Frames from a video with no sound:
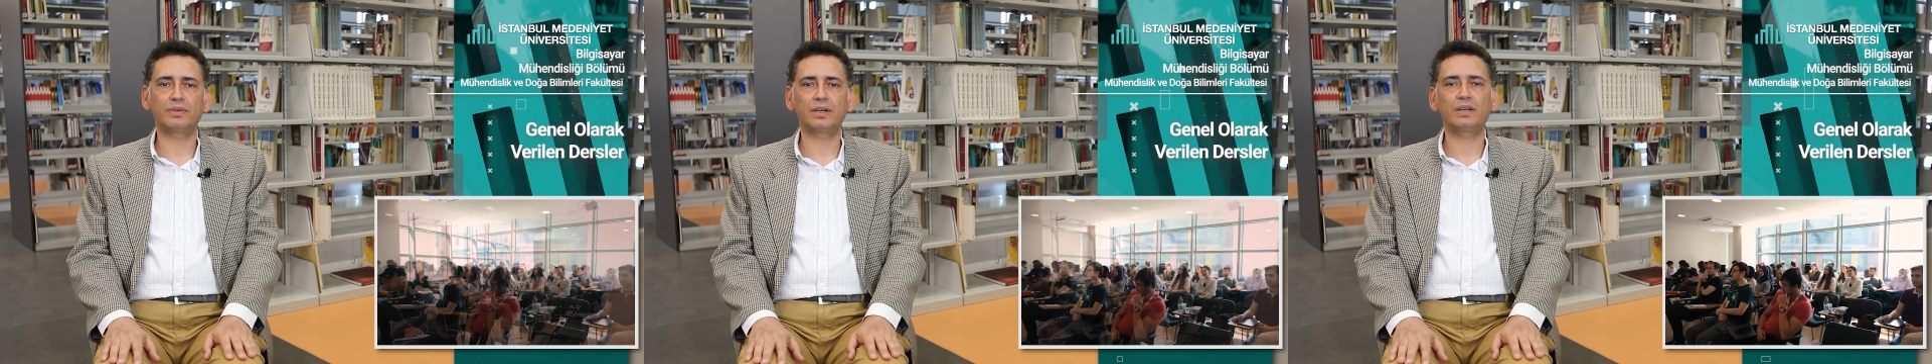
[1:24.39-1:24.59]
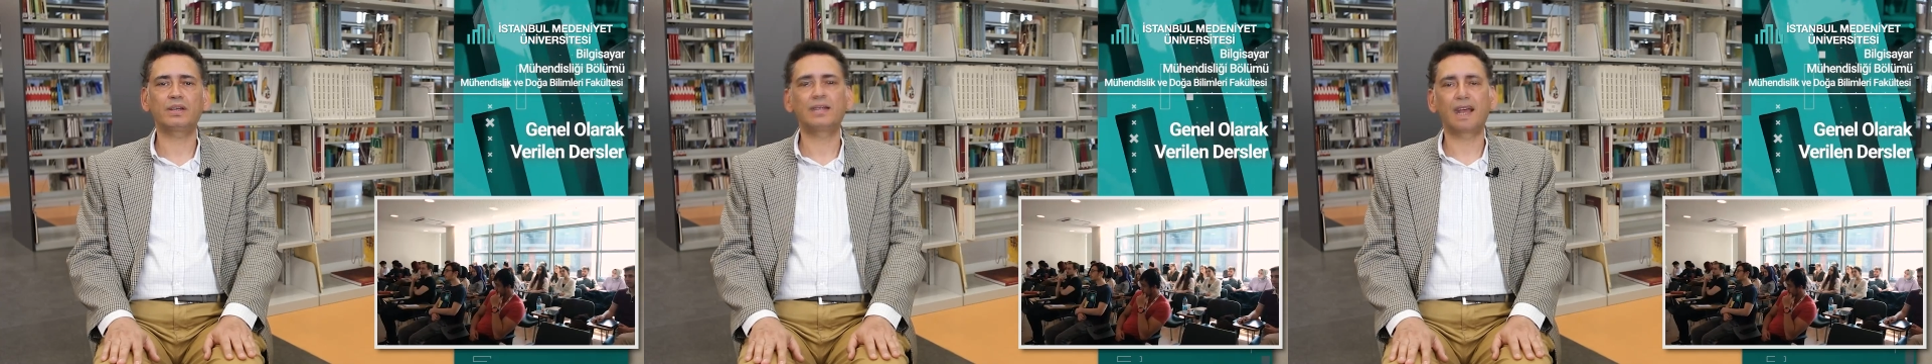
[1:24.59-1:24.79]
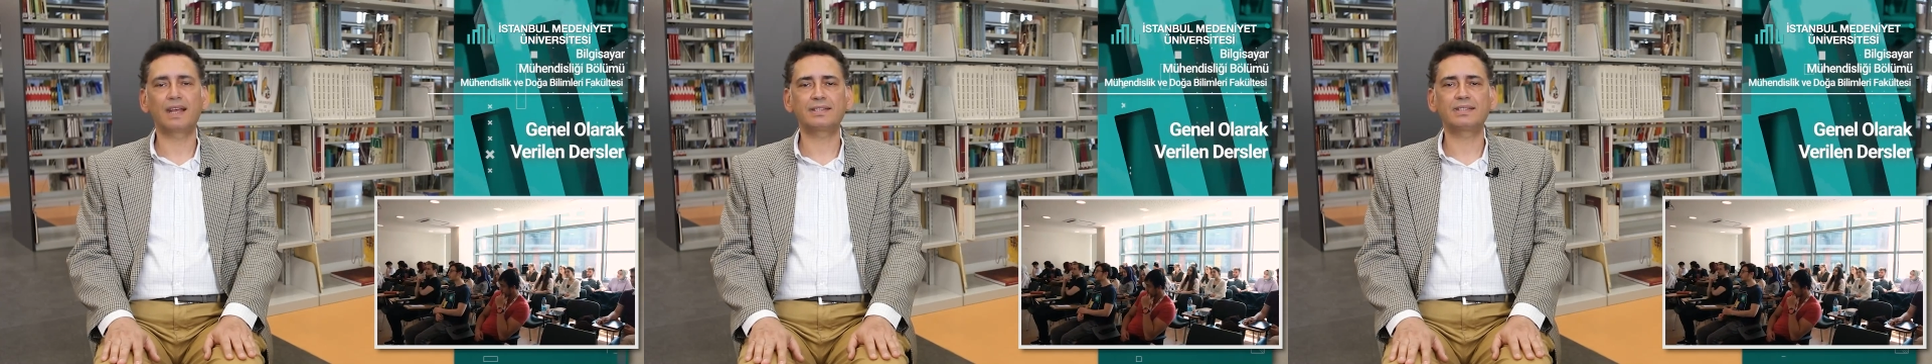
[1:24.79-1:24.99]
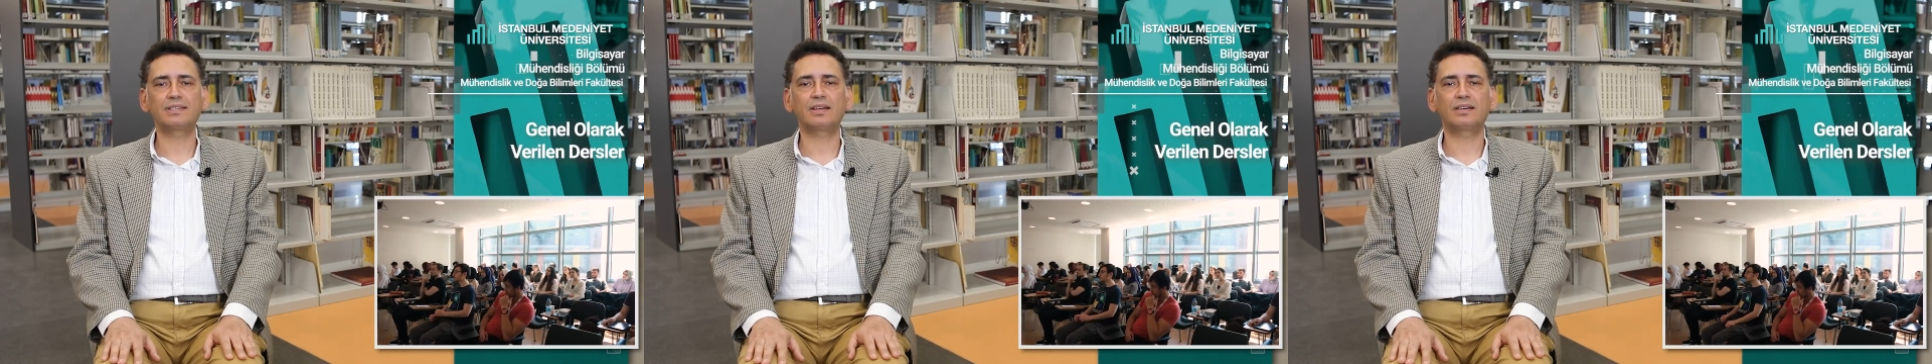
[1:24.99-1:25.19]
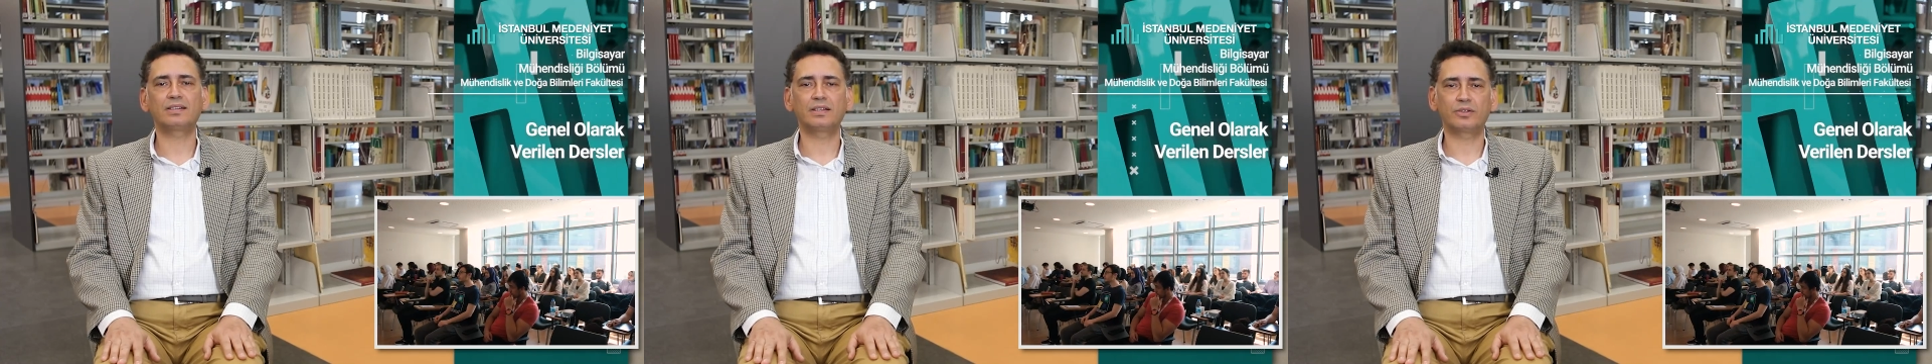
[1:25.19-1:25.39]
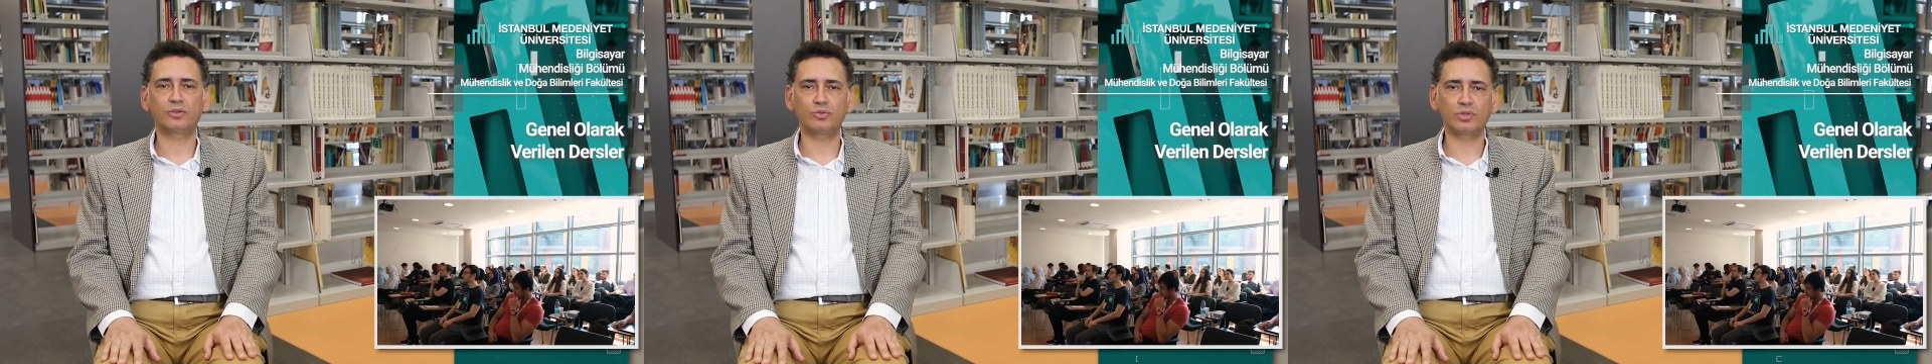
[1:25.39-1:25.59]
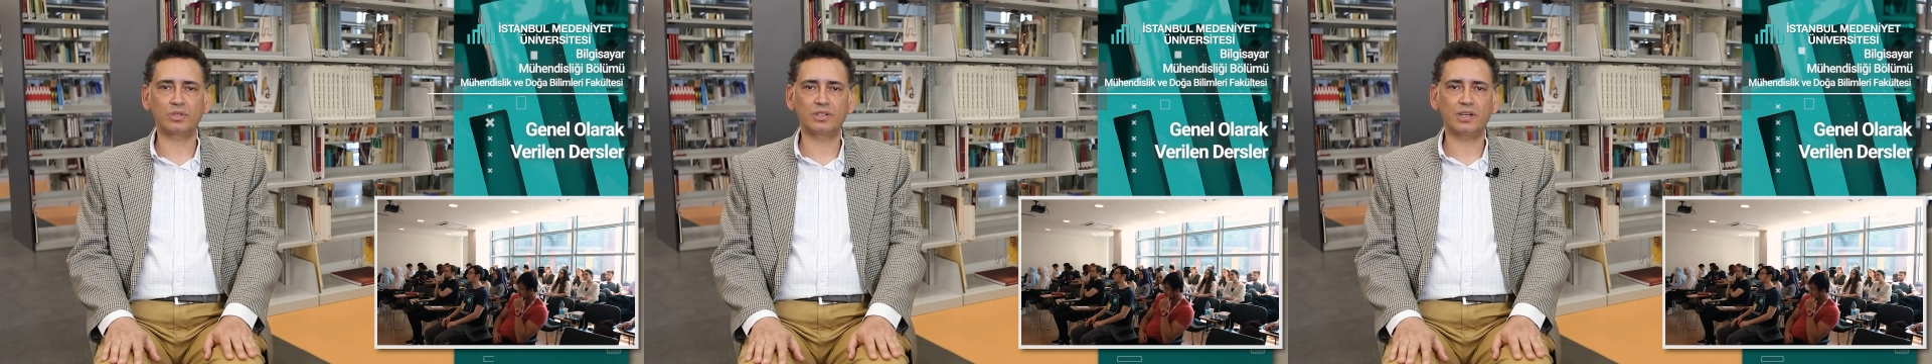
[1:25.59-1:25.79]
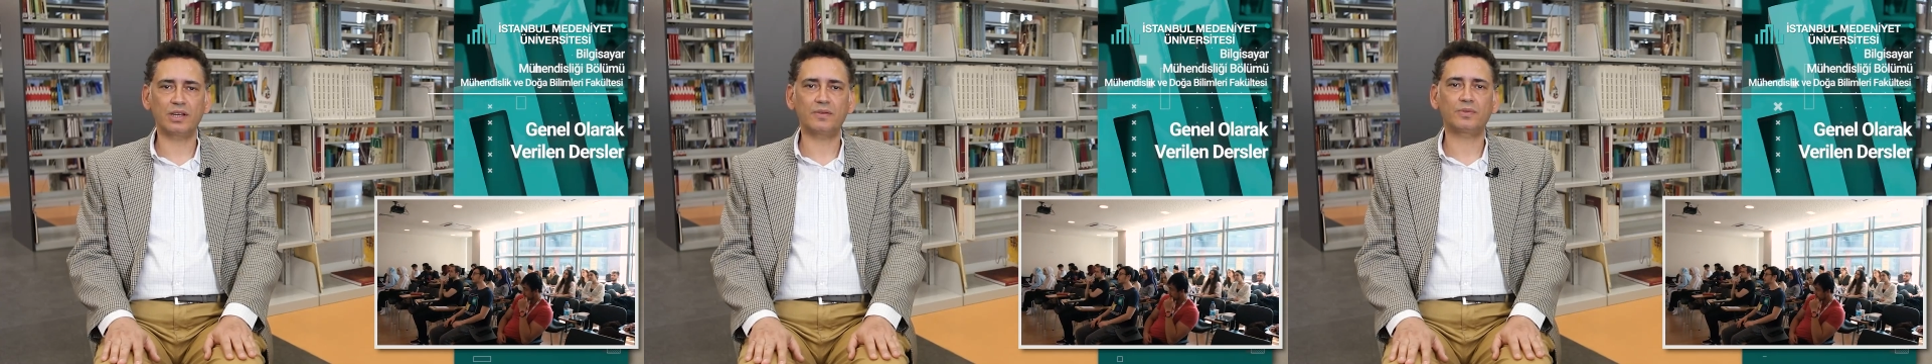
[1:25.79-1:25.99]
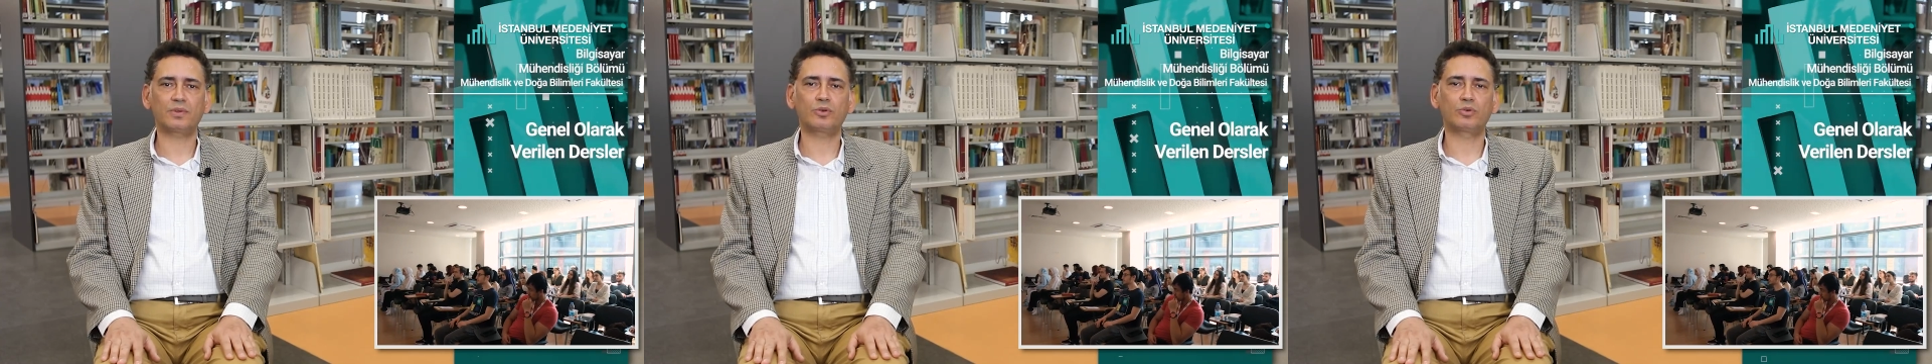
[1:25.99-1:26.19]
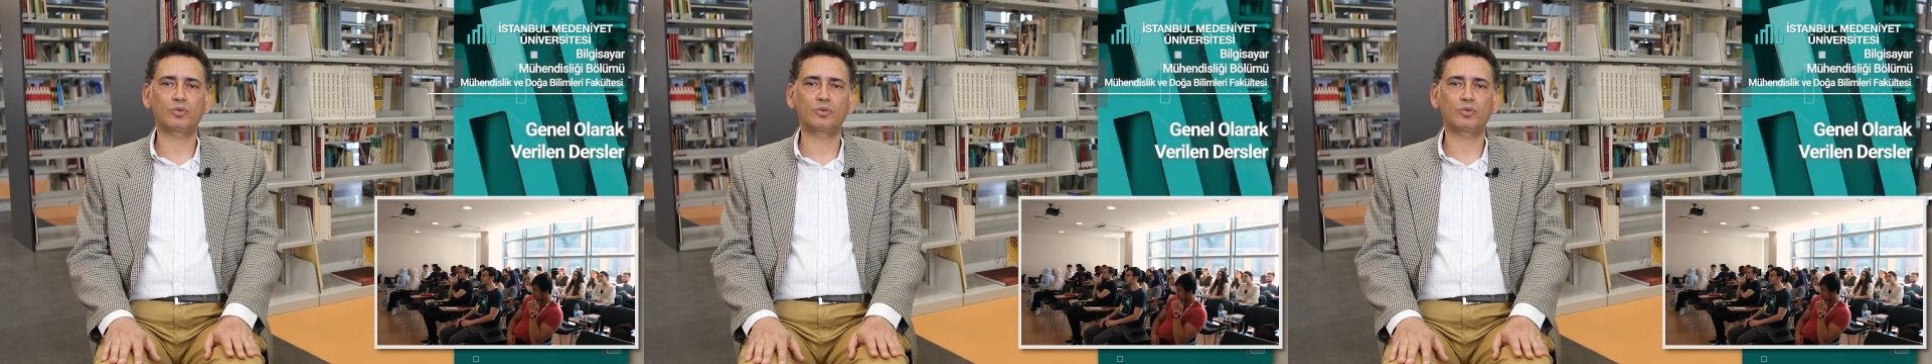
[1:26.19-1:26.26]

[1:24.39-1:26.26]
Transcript: ve telsiz ağları üzerine